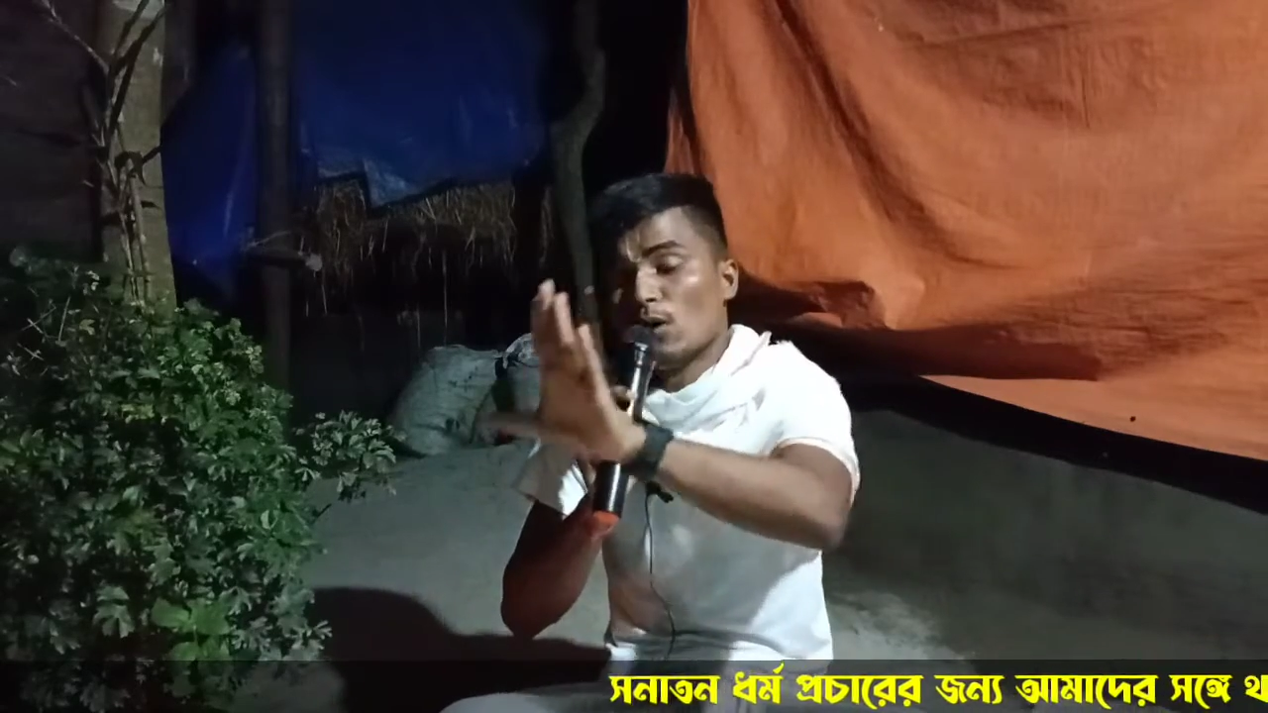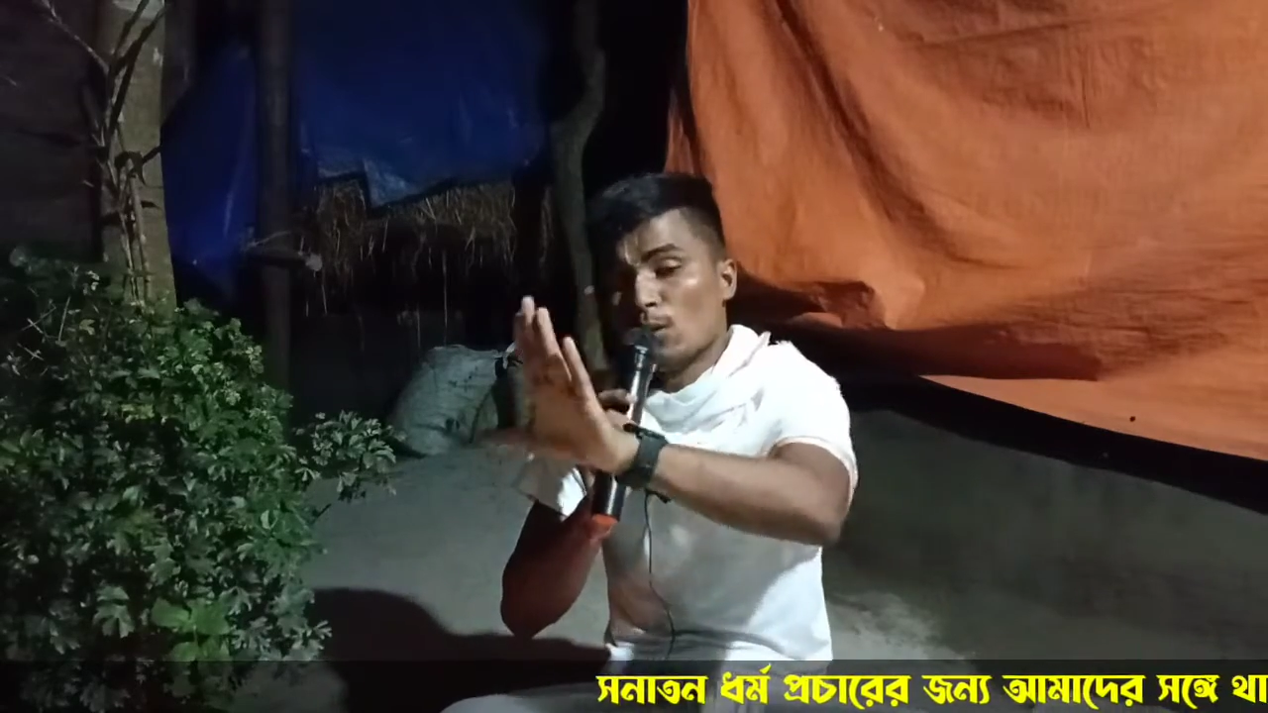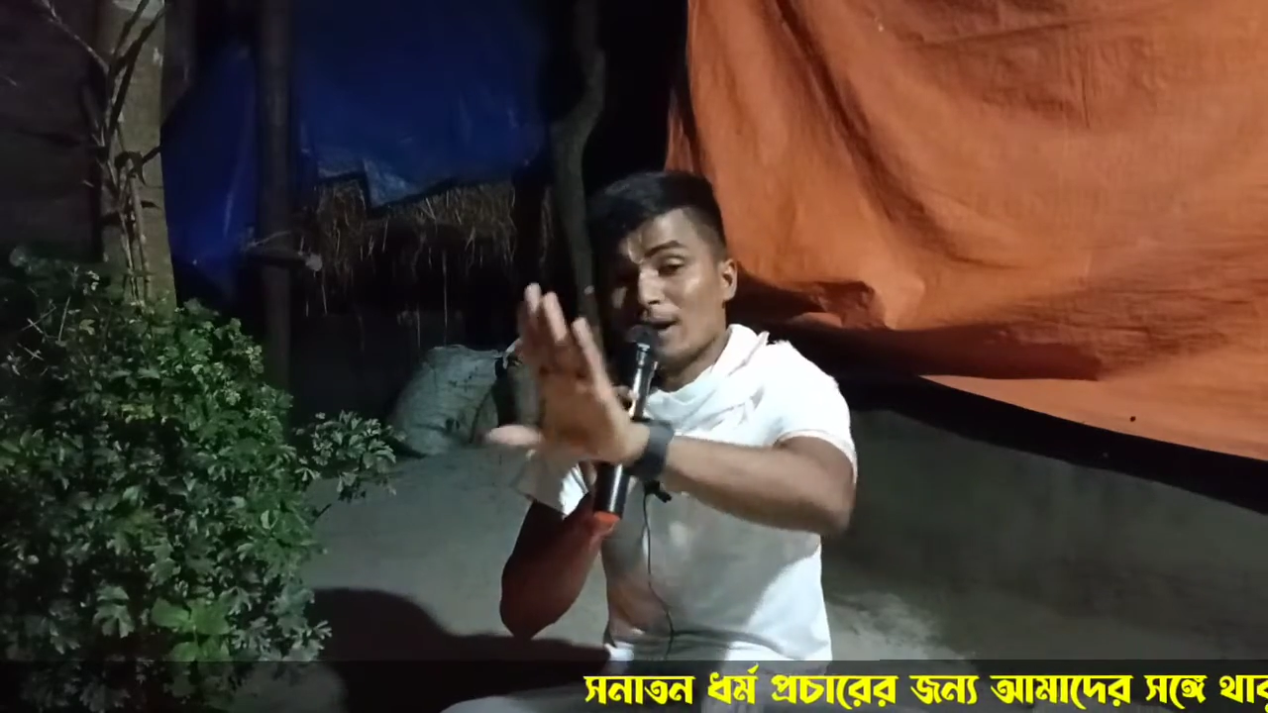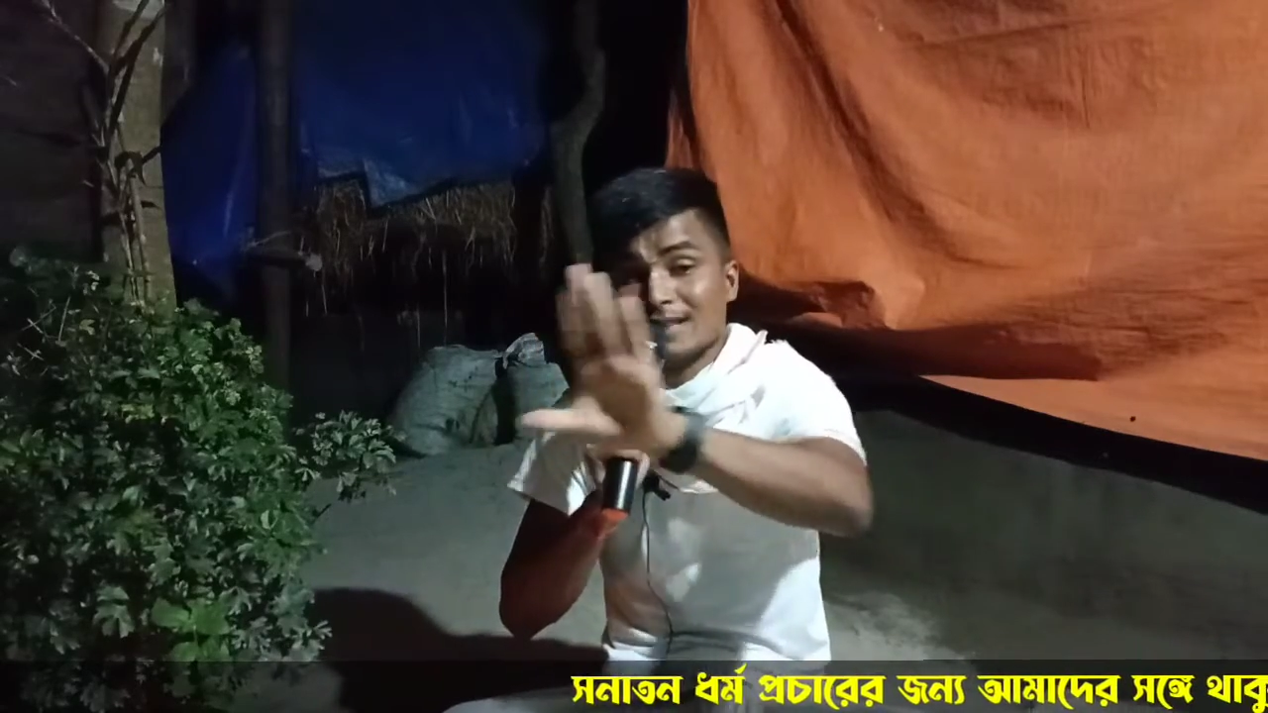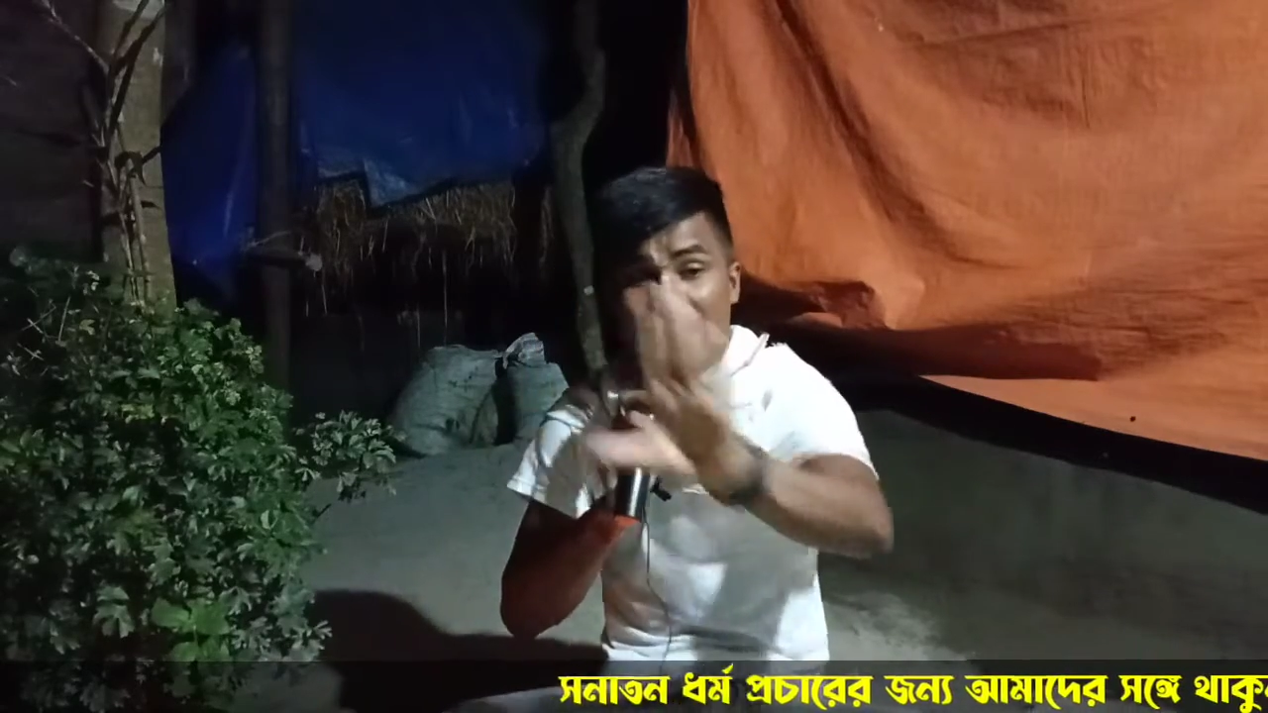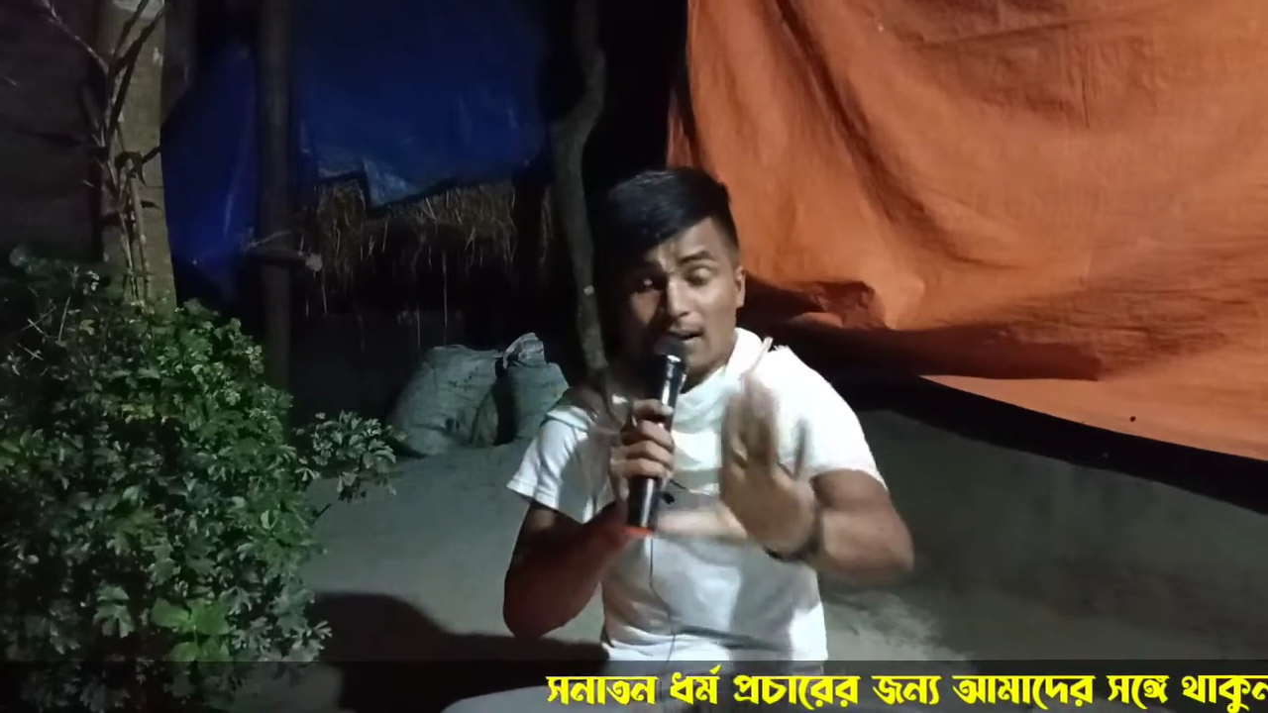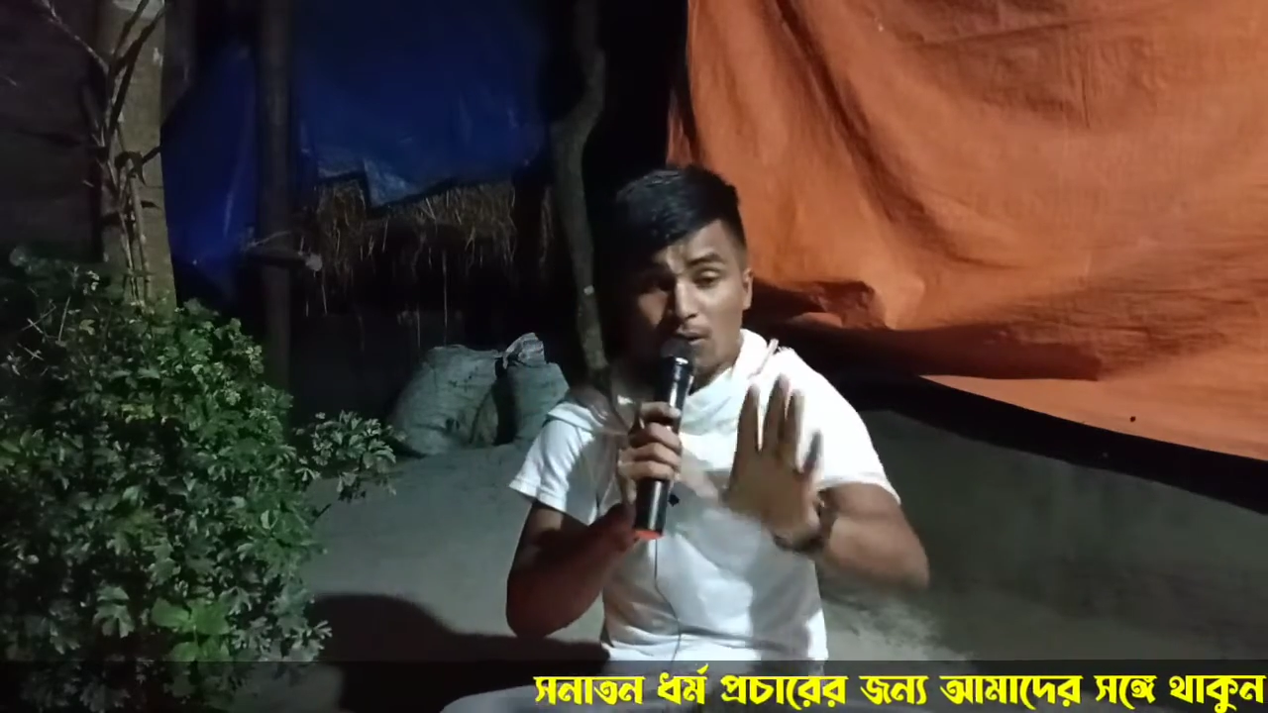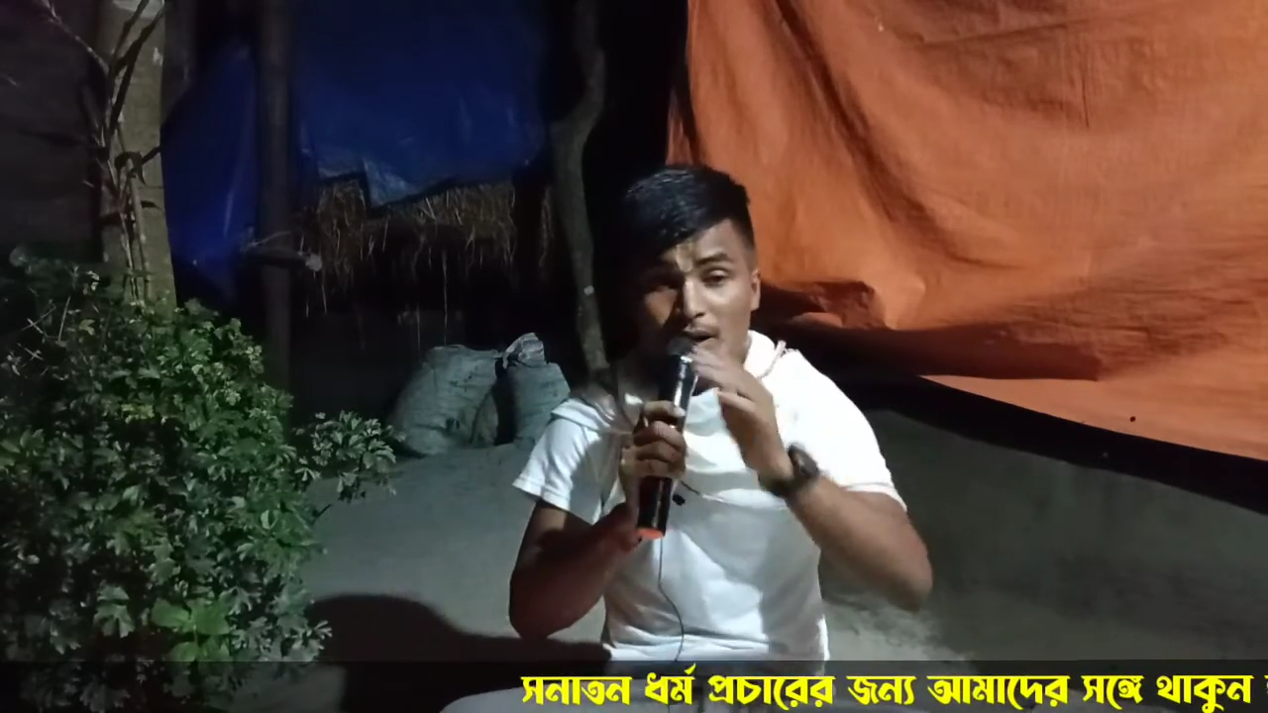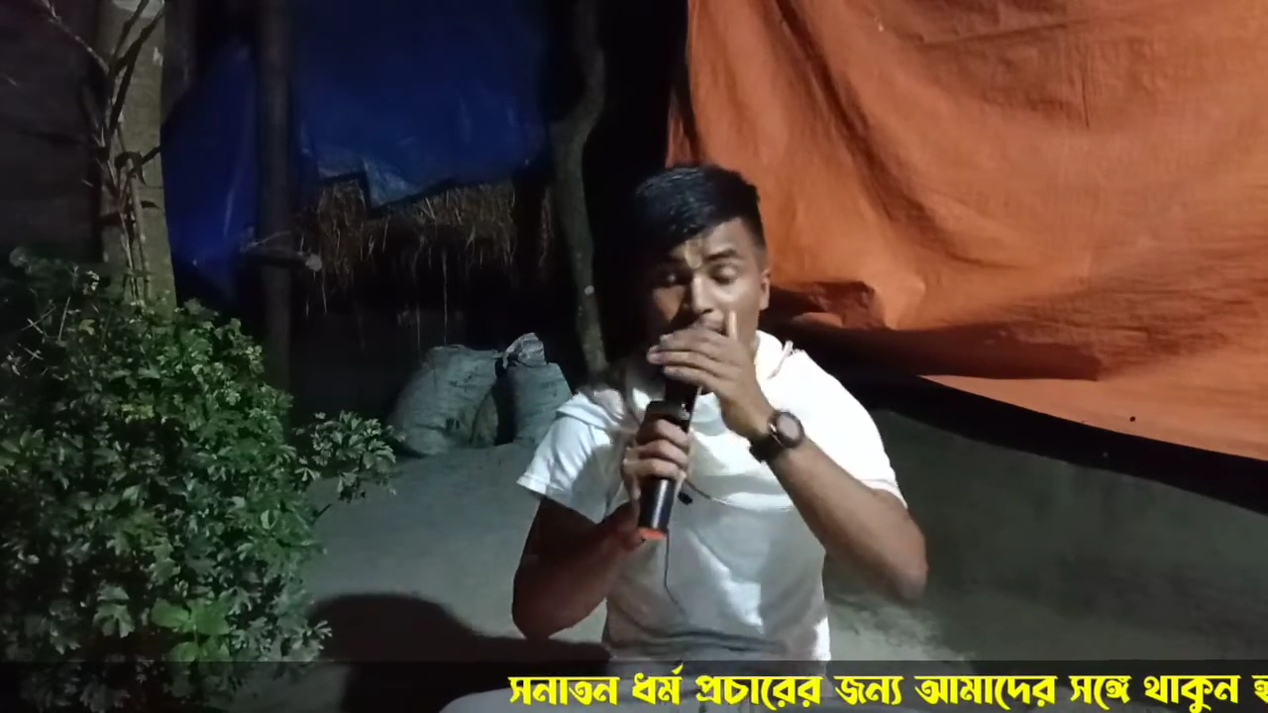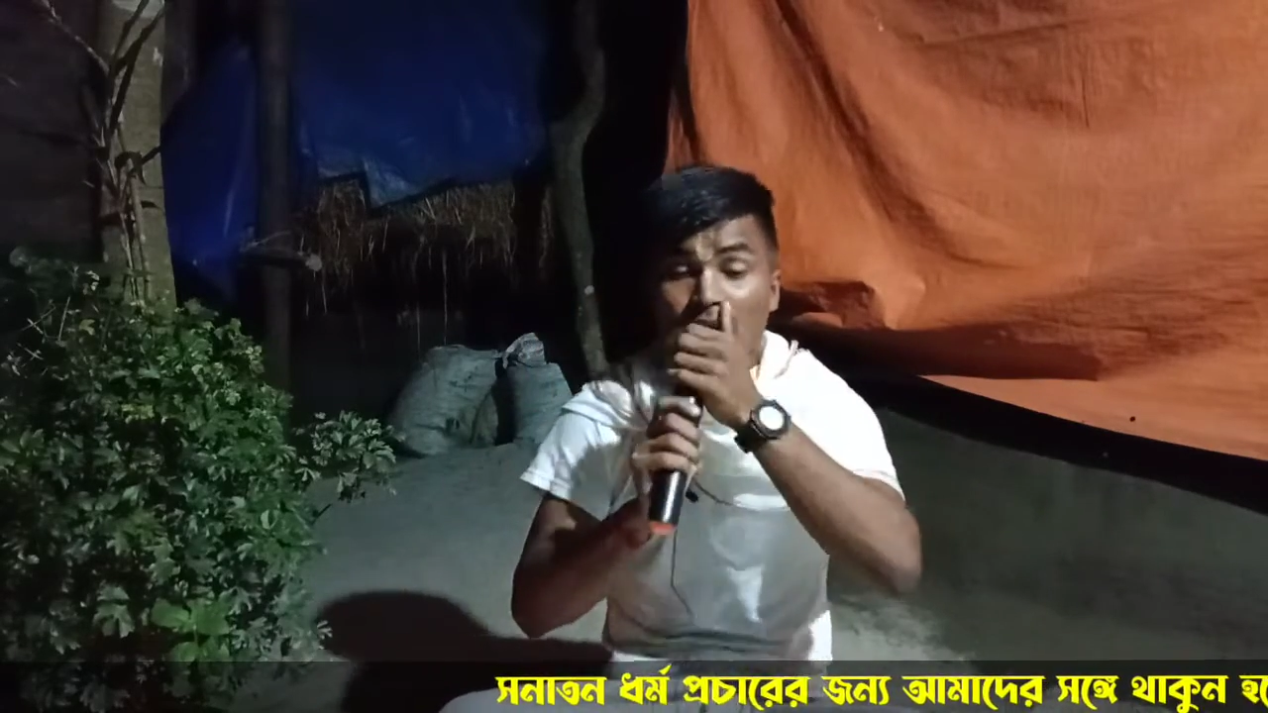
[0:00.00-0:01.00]
ভগবান দান
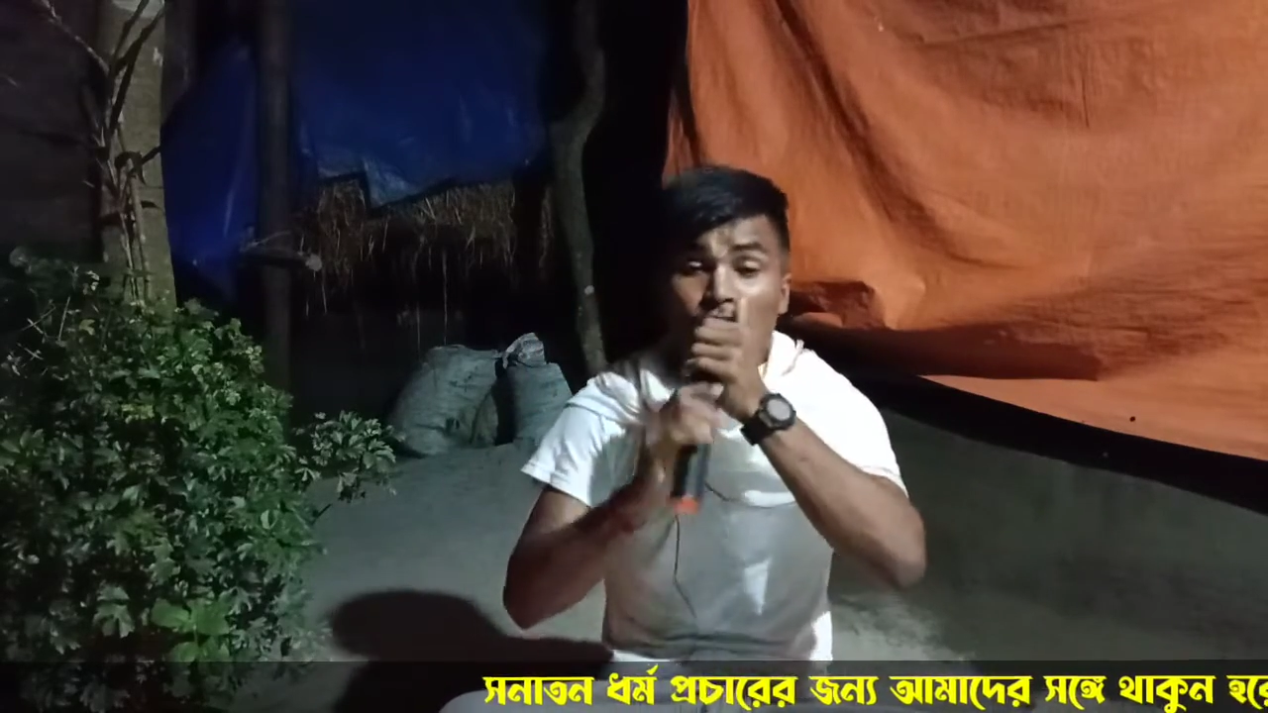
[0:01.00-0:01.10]
করে